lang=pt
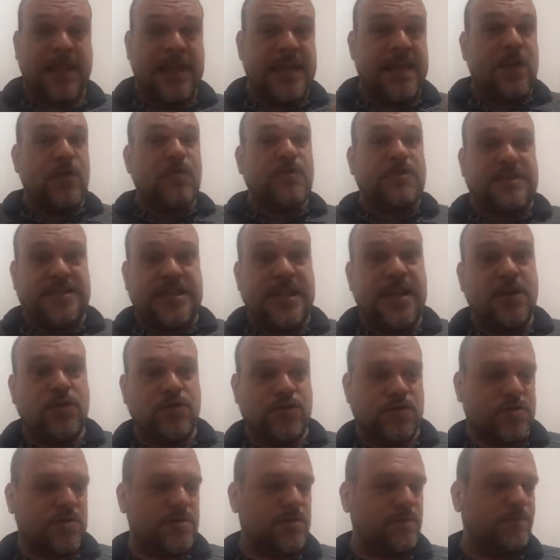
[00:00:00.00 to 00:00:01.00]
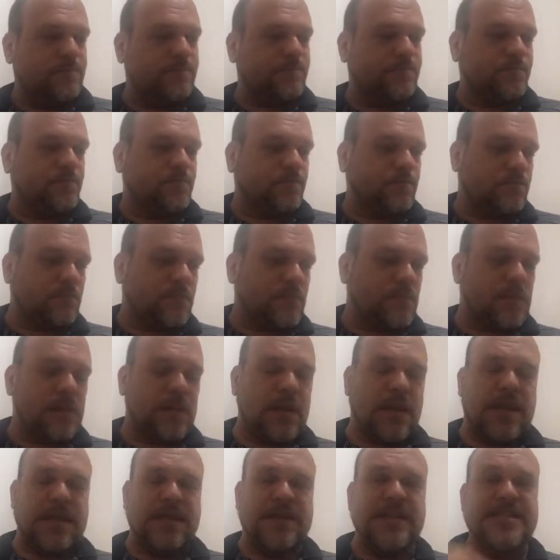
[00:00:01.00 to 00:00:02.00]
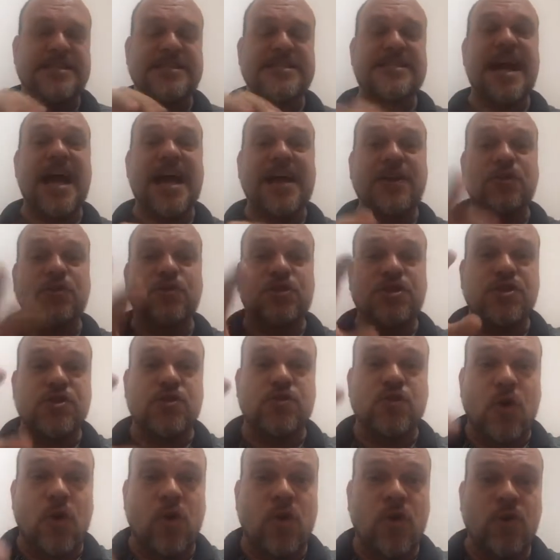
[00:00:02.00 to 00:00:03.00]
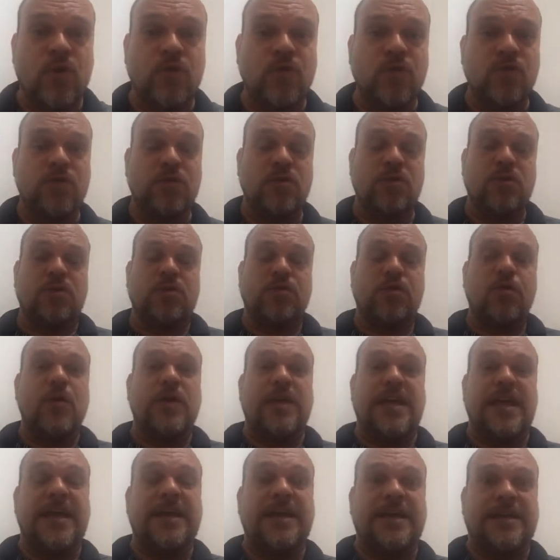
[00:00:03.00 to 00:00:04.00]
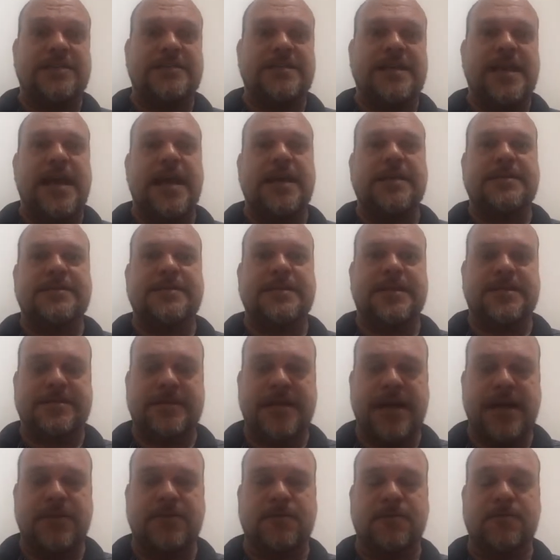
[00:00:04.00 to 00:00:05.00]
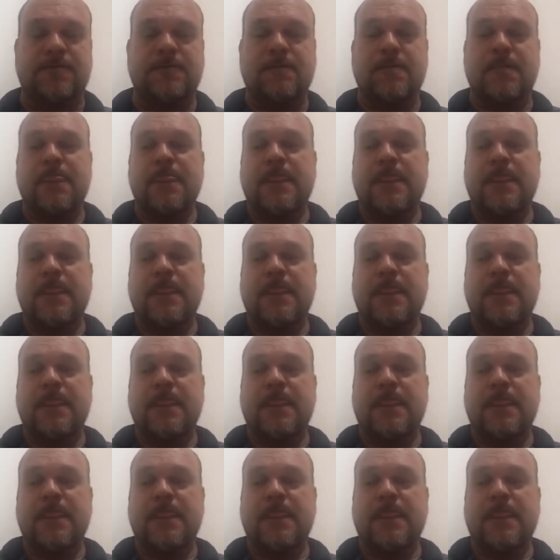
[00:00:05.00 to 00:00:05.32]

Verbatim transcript: e auxílios que saem do tesouro do INSS, tá certo?